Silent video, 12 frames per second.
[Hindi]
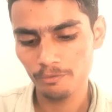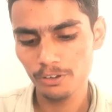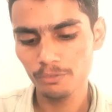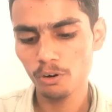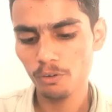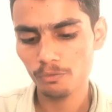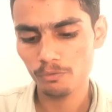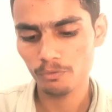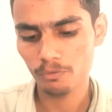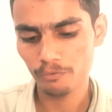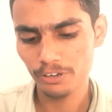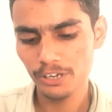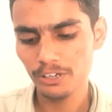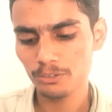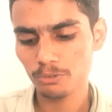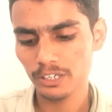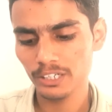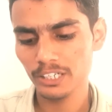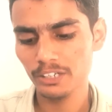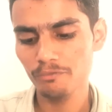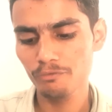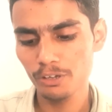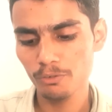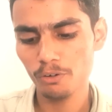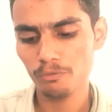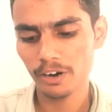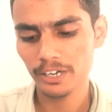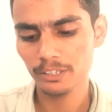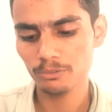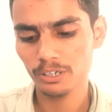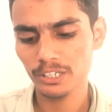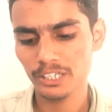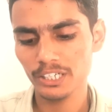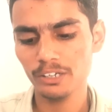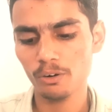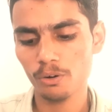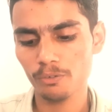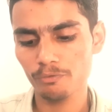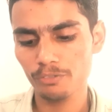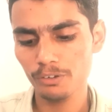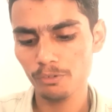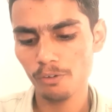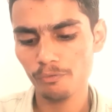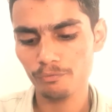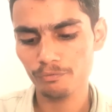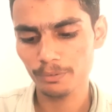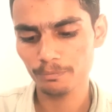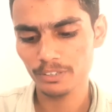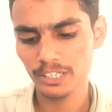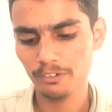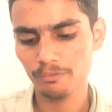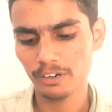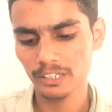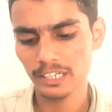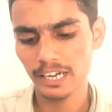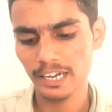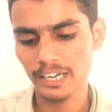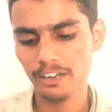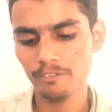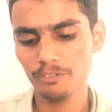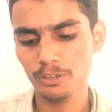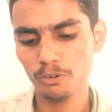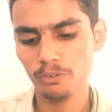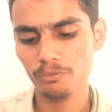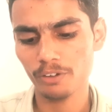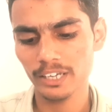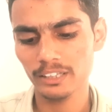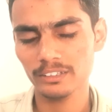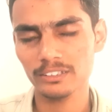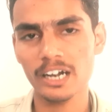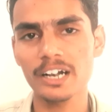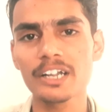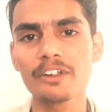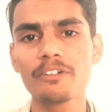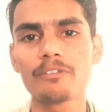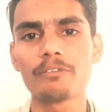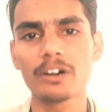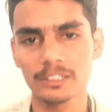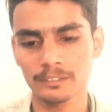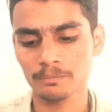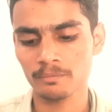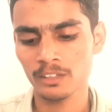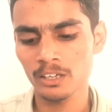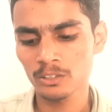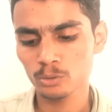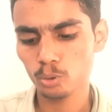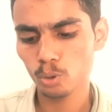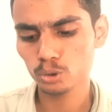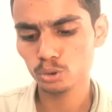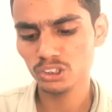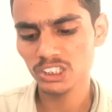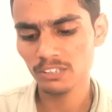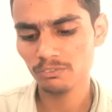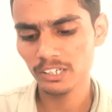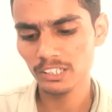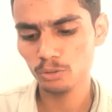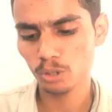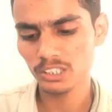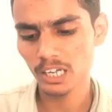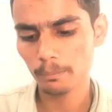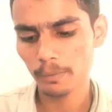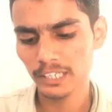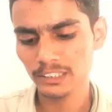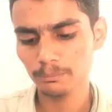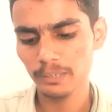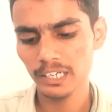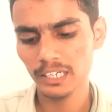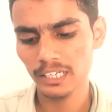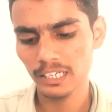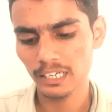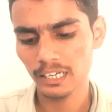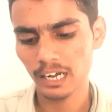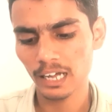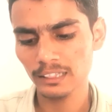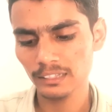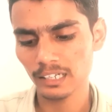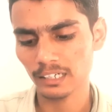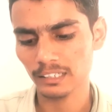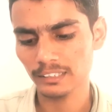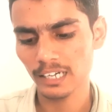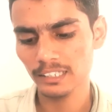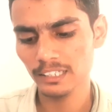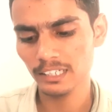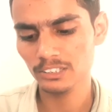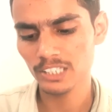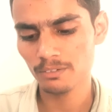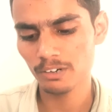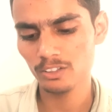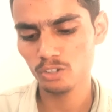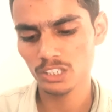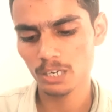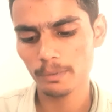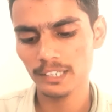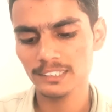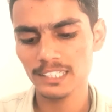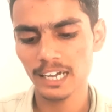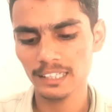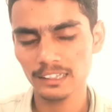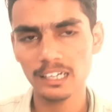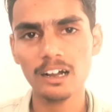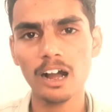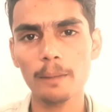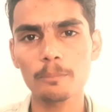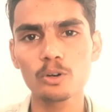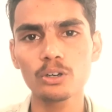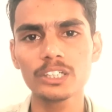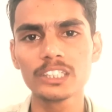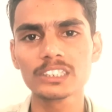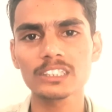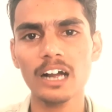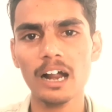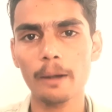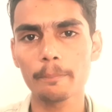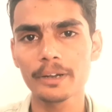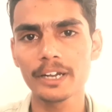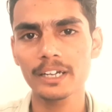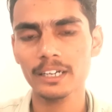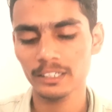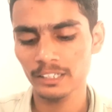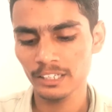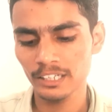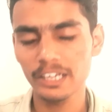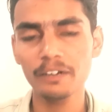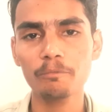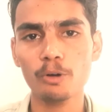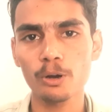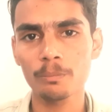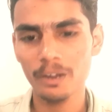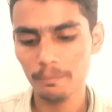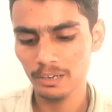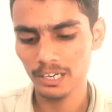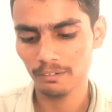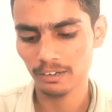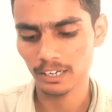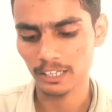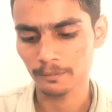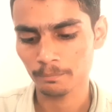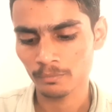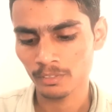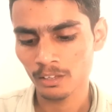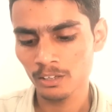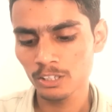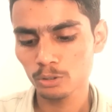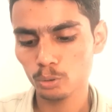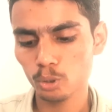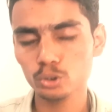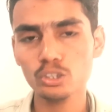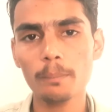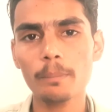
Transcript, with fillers: वीवो वी ट्वेंटी वीवो वाई ट्वेंटी और वीवो फिफ्टी वन ए वीवो वाई थर्टी वन तो दोस्तों जनवरी 2022 में अंत तक यानी कि जनवरी 2022 के अंत तक आपको इसका अपडेट इन फ़ोन में मिलने वाला है तो दोस्तों